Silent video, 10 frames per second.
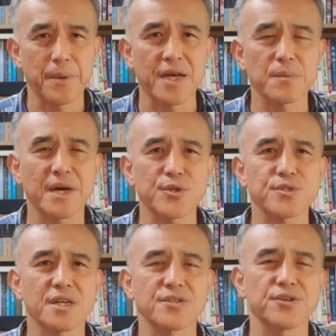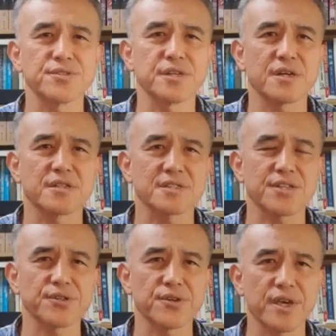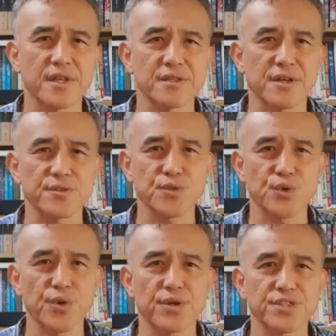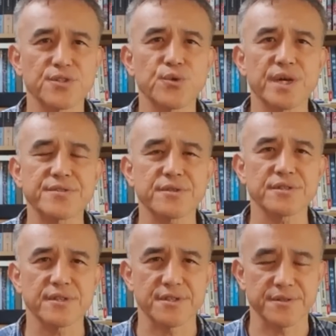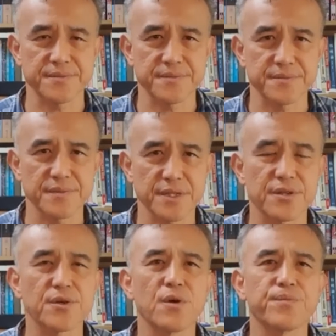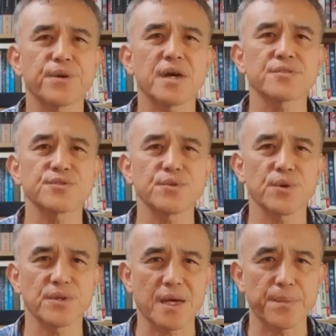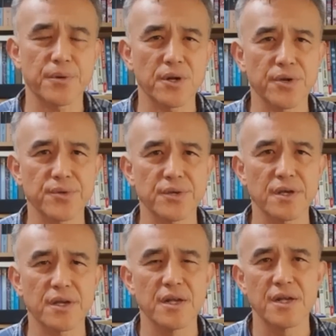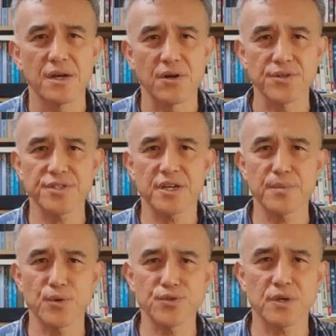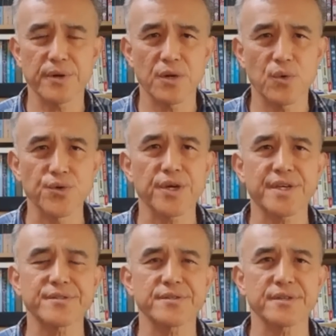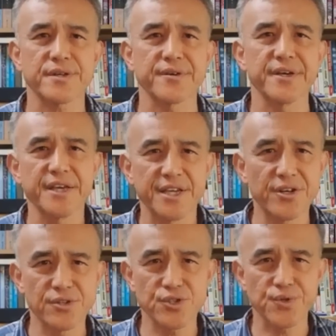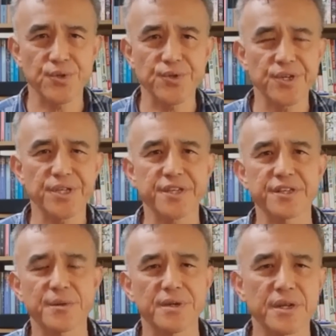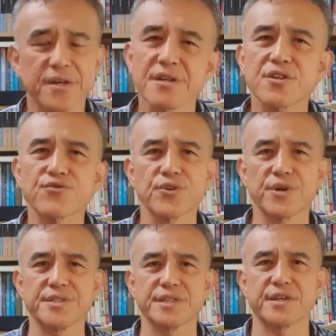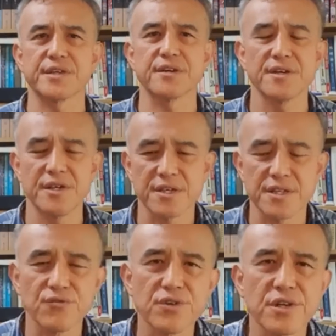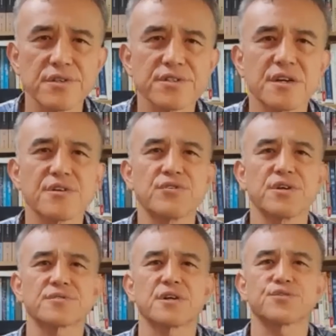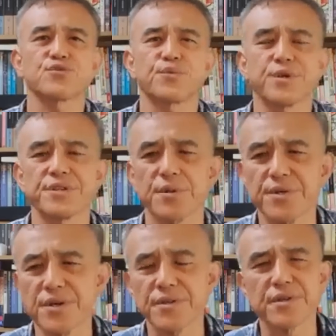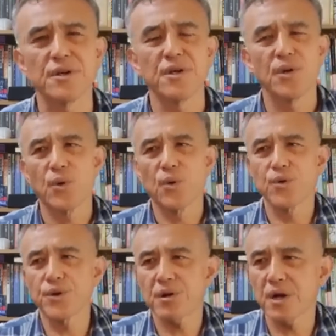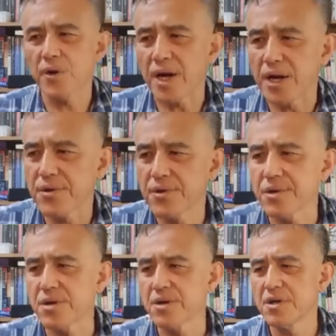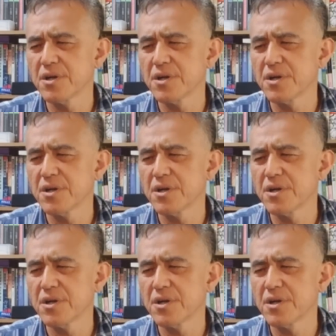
바르바로사 전쟁 작전 계획에 따라서 소련을 침공했었잖아요. 그리고 프랑스도 나폴레옹 때 러시아의 모스크바를 공격했었잖아요. 이런 전통들이 있기 때문에 그렇게 두려워하지 않아요. 근데 우리는 제가 우리 역사를 쭉 보게 되면 고구려가 과거